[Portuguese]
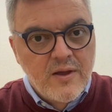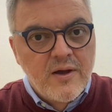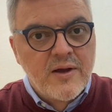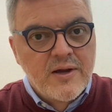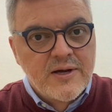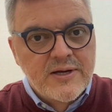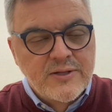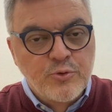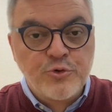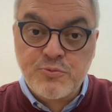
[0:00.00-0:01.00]
uh,
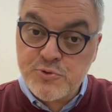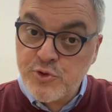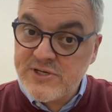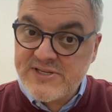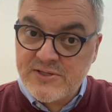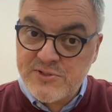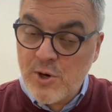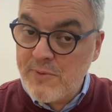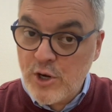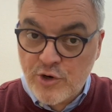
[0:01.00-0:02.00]
nos últimos dois anos é o
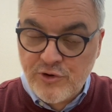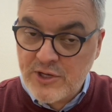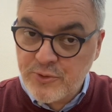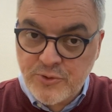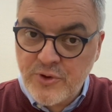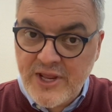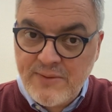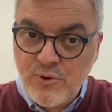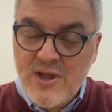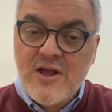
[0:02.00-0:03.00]
melhor jogador do
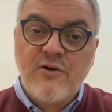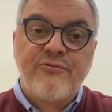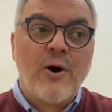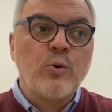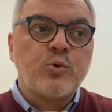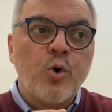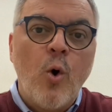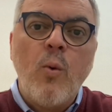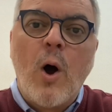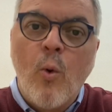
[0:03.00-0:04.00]
Grêmio.
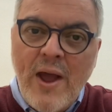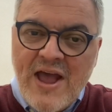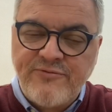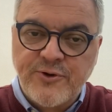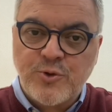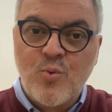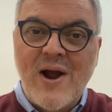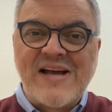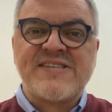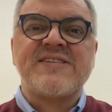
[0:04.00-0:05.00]
Faltou ao Everton
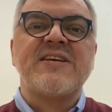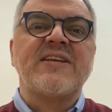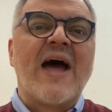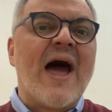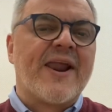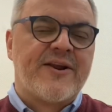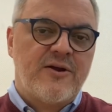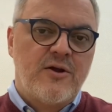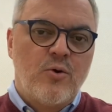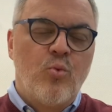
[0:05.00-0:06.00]
assinar
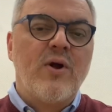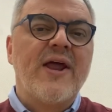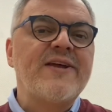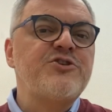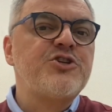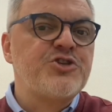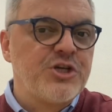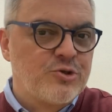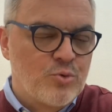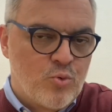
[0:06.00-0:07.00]
um grande
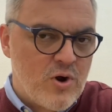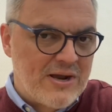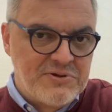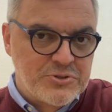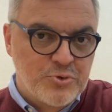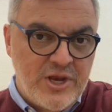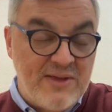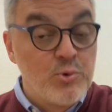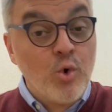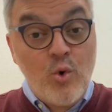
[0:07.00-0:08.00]
título com a camisa do
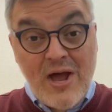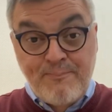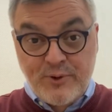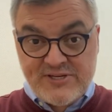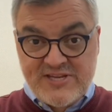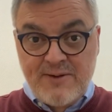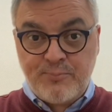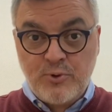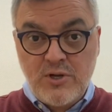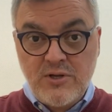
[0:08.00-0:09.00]
Grêmio. O Luan, por
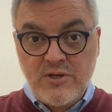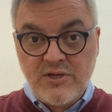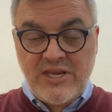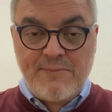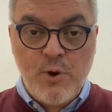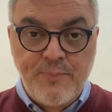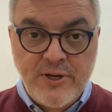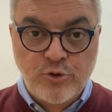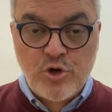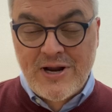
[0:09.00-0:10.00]
exemplo, que na minha
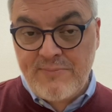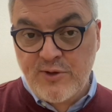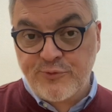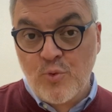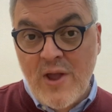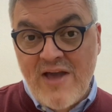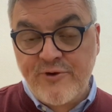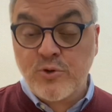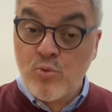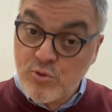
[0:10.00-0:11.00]
opinião joga menos que o
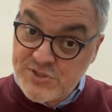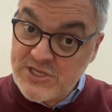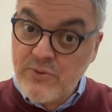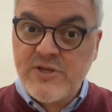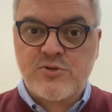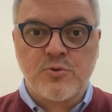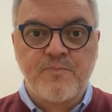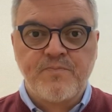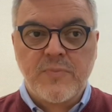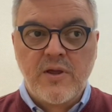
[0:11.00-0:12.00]
Everton, conseguiu isso.
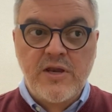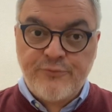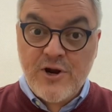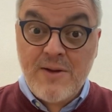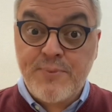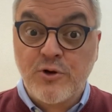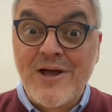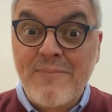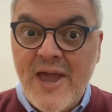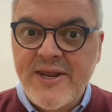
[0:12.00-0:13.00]
Ele foi campeão da
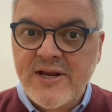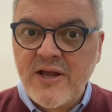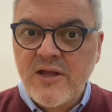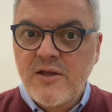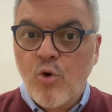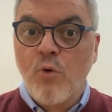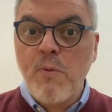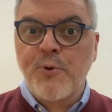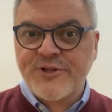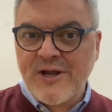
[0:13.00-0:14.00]
América como
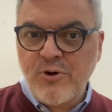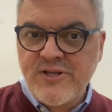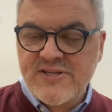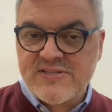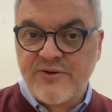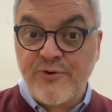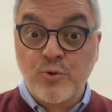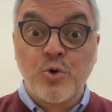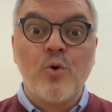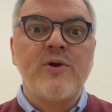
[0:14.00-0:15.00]
protagonista.
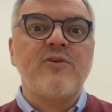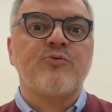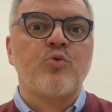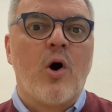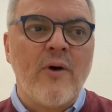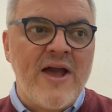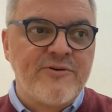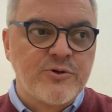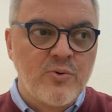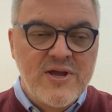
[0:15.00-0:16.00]
Faltou isto ao
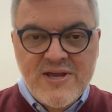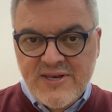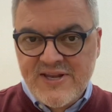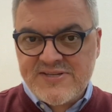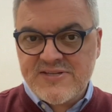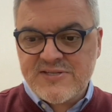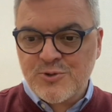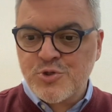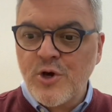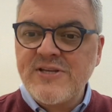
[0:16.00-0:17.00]
Everton nesses
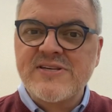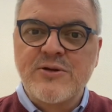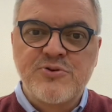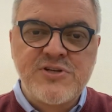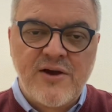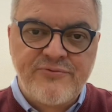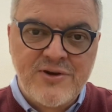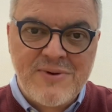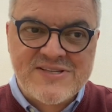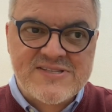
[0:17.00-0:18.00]
seus dois anos de
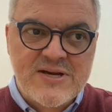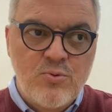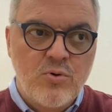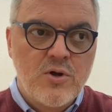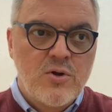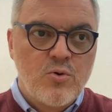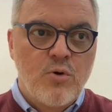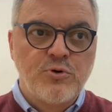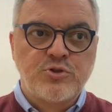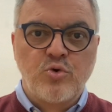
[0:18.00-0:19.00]
afirmação
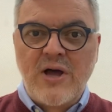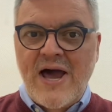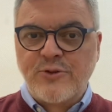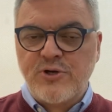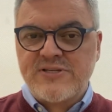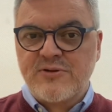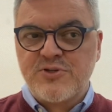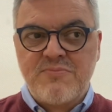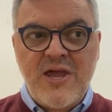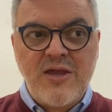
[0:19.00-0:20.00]
como titular, dois anos
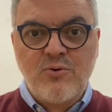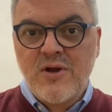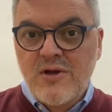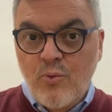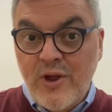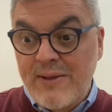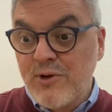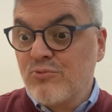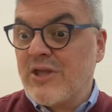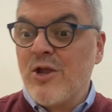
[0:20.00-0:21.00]
e meio. O Grêmio
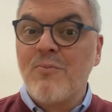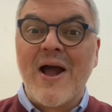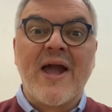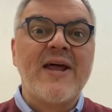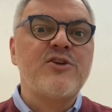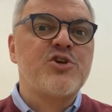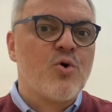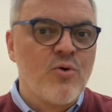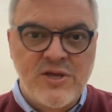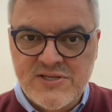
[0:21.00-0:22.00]
não tem uma grande
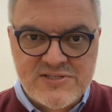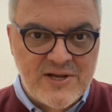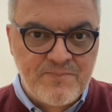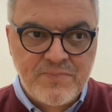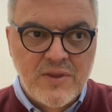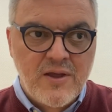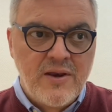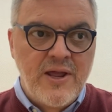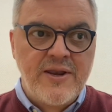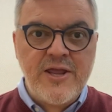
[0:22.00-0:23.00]
conquista.
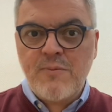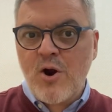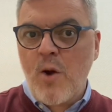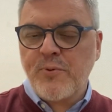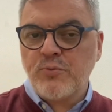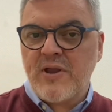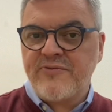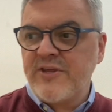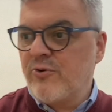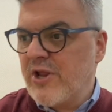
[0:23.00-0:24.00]
Né? Nem uma Copa do
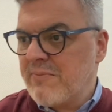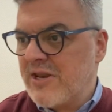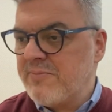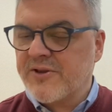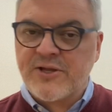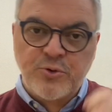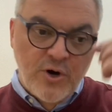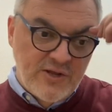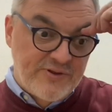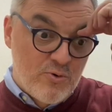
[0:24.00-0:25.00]
Brasil, nem uma
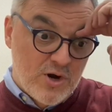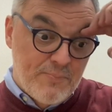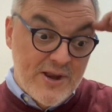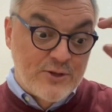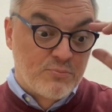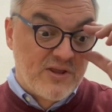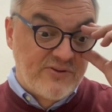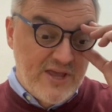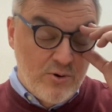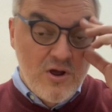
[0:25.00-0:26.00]
Libertadores, nem um Campeonato
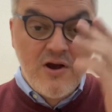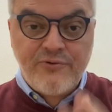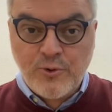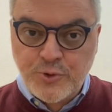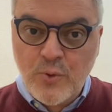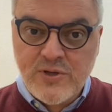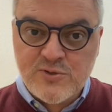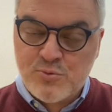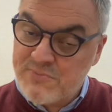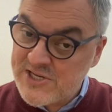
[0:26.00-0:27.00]
Brasileiro, faltou
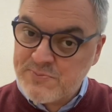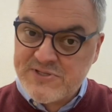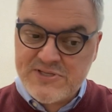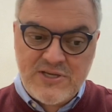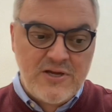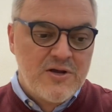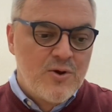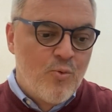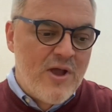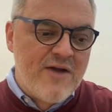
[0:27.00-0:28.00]
isso. Mesmo assim,
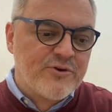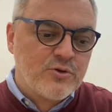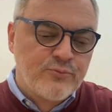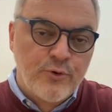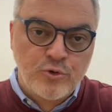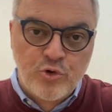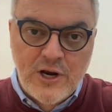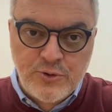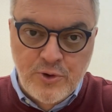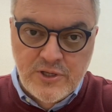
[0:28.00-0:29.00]
o Everton foi um
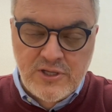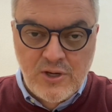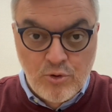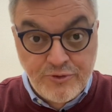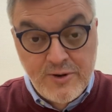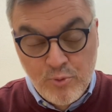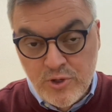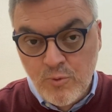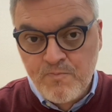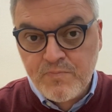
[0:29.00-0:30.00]
jogador que
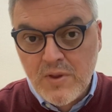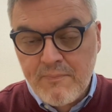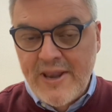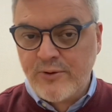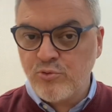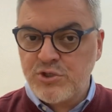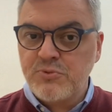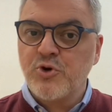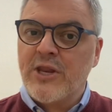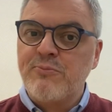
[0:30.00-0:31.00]
contribuiu para que o time do Grêmio